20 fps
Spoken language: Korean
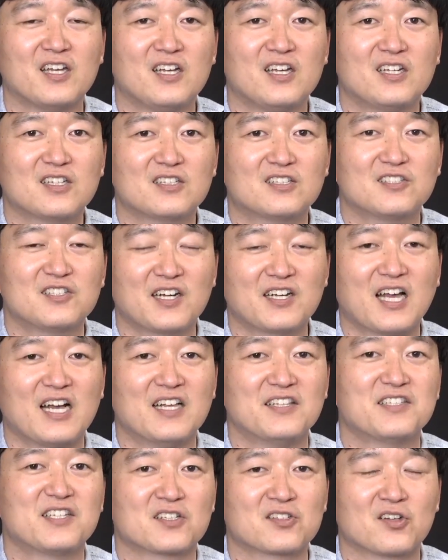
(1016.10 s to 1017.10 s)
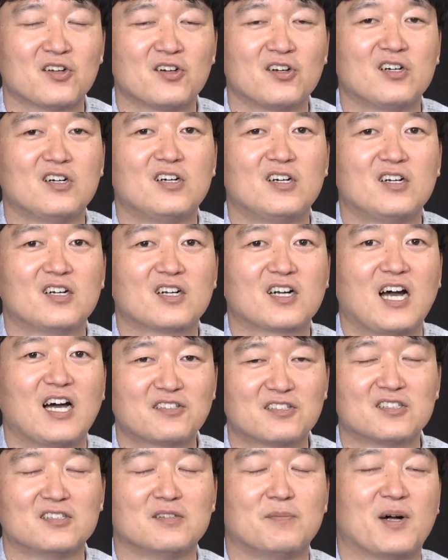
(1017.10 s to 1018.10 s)
그 자리에 앉아서
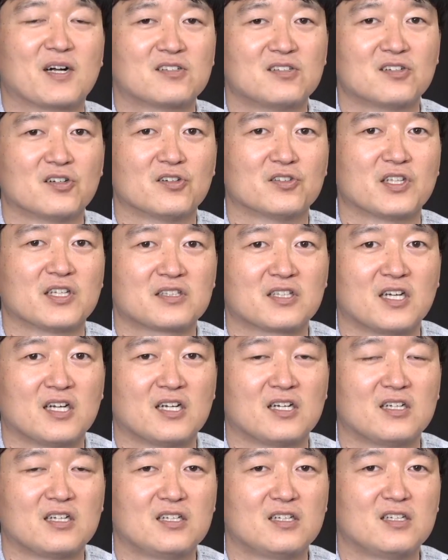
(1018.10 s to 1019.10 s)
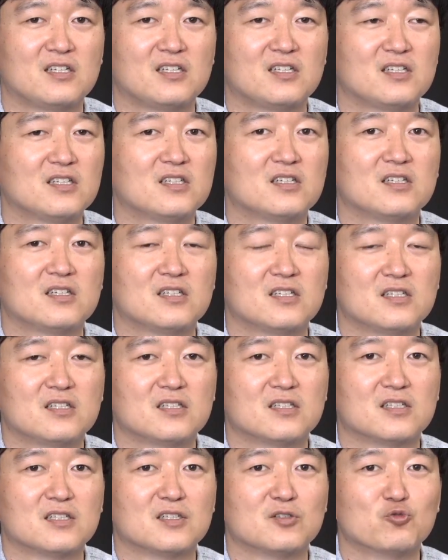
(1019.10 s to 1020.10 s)
카드를 막 긁어댔다.
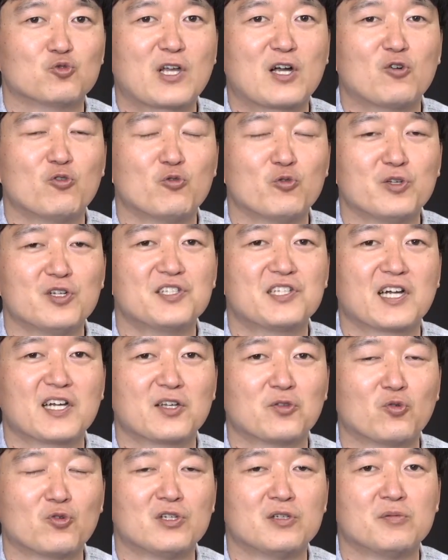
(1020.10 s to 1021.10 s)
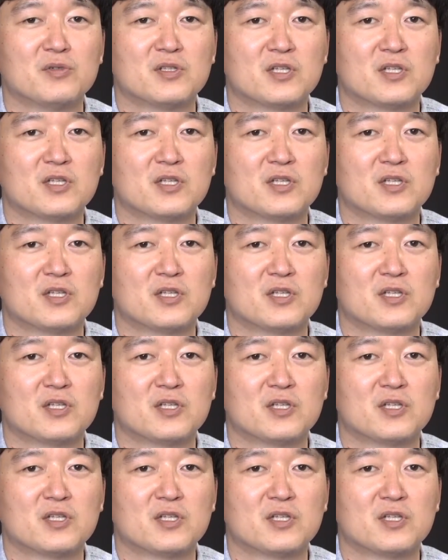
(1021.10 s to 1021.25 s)
예, 우상호 위원장의 논리입니다.